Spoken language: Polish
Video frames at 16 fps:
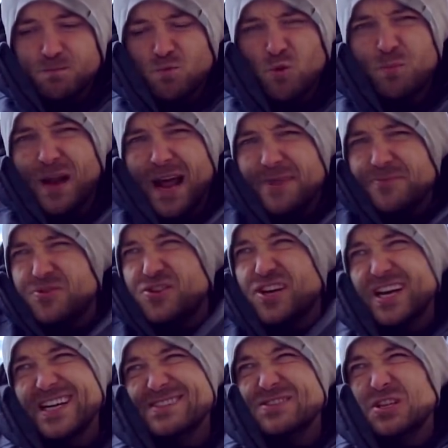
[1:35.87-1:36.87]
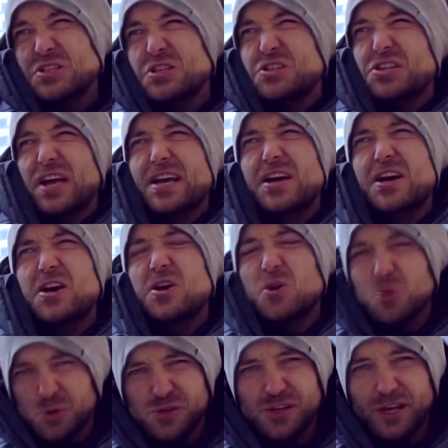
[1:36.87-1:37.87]
ubrałem się dosyć tak
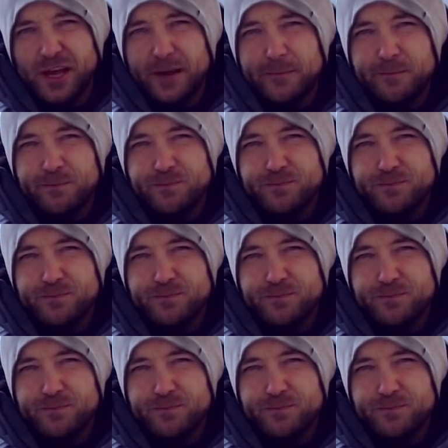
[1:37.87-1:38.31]
luźnie.